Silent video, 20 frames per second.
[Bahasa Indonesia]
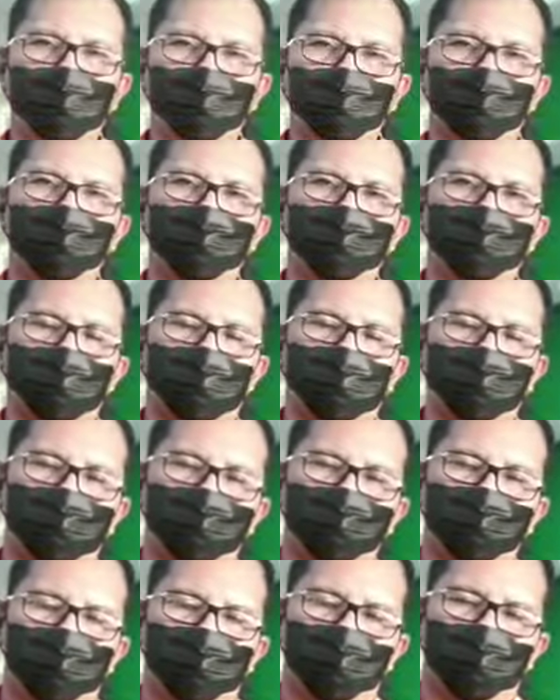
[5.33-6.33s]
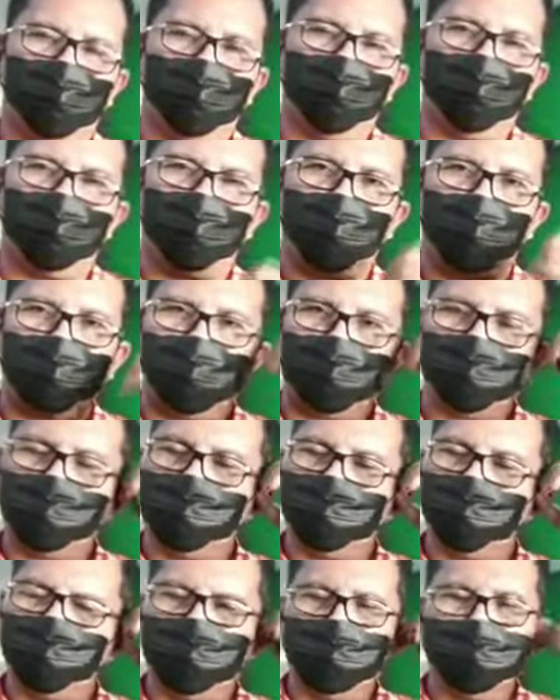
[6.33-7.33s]
Assalamualaikum warahmatullahi
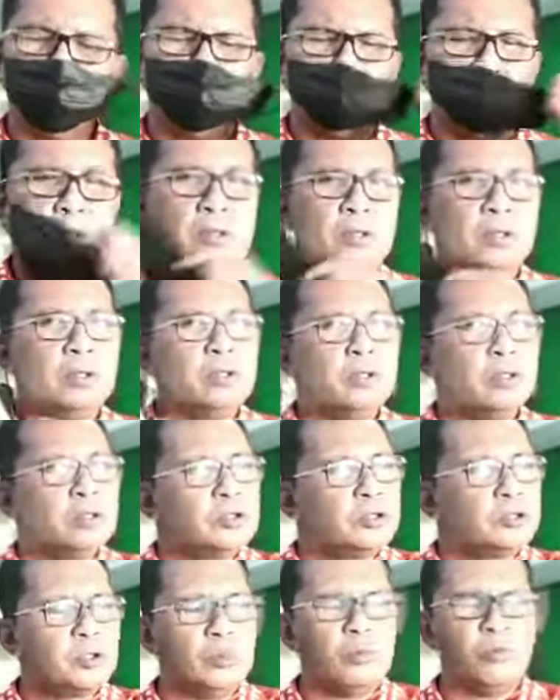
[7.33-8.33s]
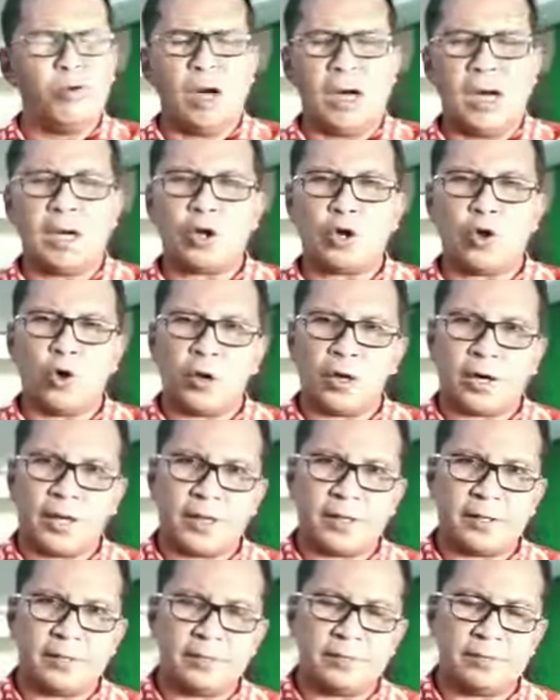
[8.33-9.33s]
wabarakatuh. Sebuah
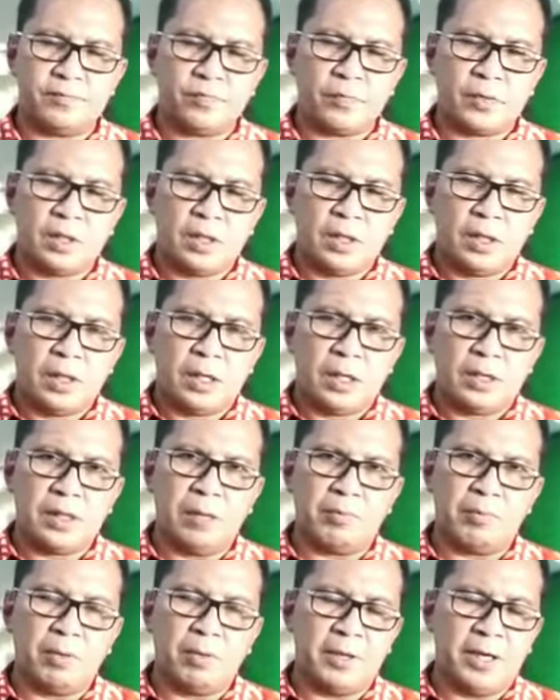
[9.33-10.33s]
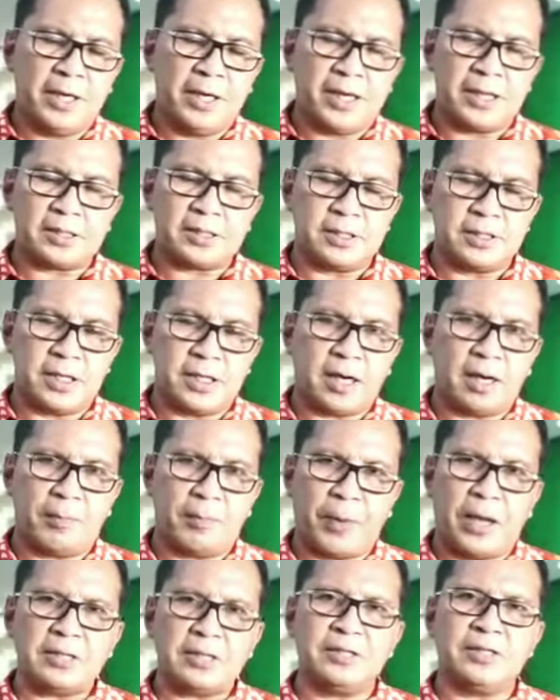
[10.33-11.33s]
koran yang memiliki sejarah
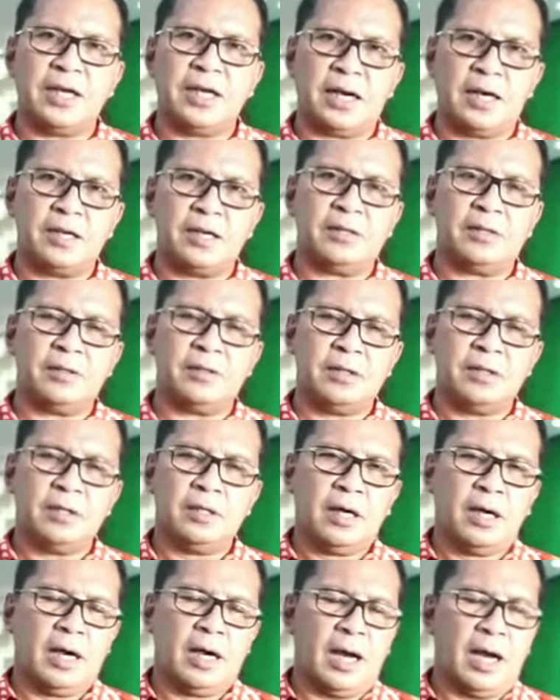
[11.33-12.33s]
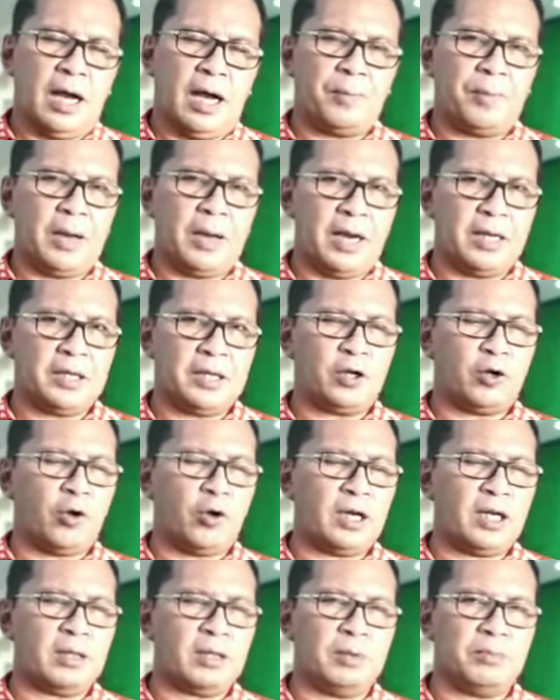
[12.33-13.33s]
panjang, apalagi
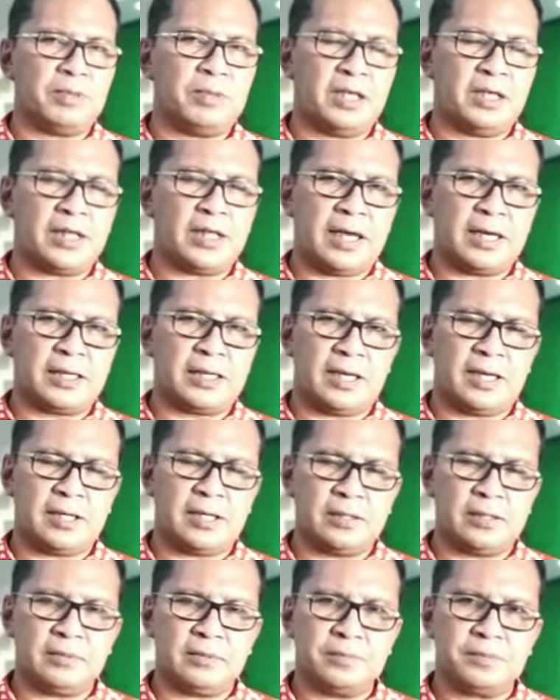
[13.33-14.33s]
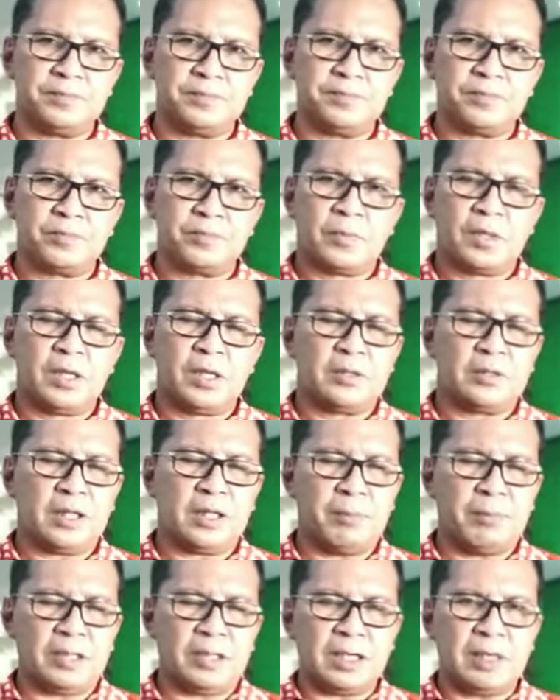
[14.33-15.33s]
koran yang memberitakan
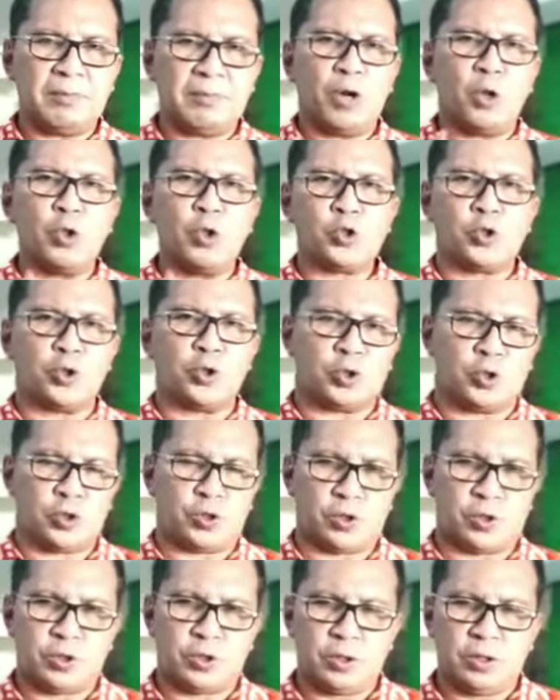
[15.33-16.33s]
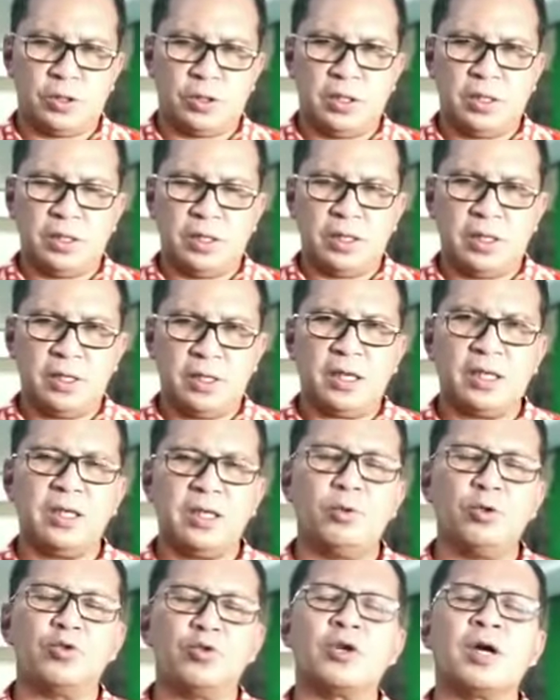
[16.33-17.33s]
tema-tema khusus yang
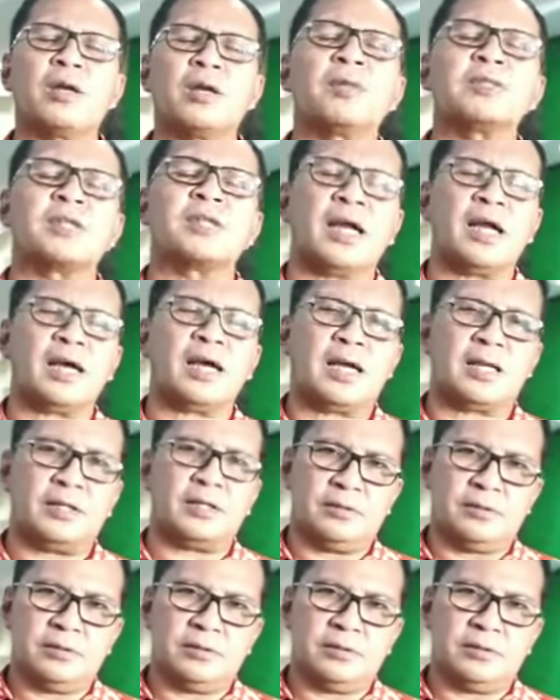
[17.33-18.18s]
dibutuhkan masyarakat,